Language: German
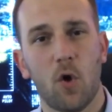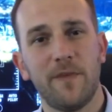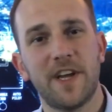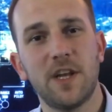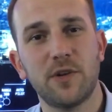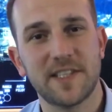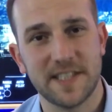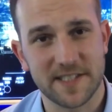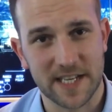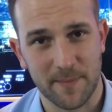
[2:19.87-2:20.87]
Und wenn genau
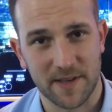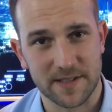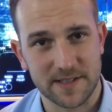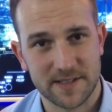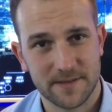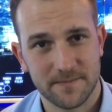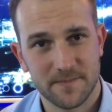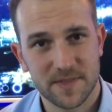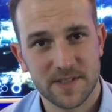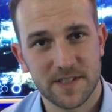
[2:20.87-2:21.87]
das Ihr Thema ist,
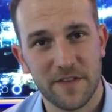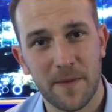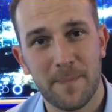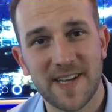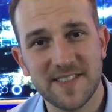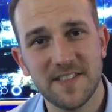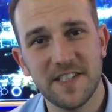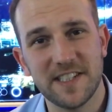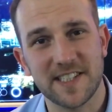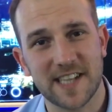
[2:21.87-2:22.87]
dann verpassen Sie
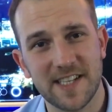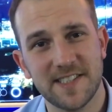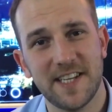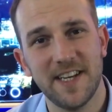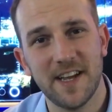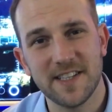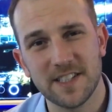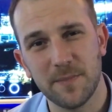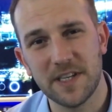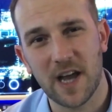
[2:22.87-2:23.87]
nicht das ganztägige
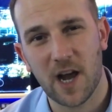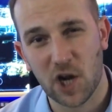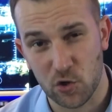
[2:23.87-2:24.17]
Seminar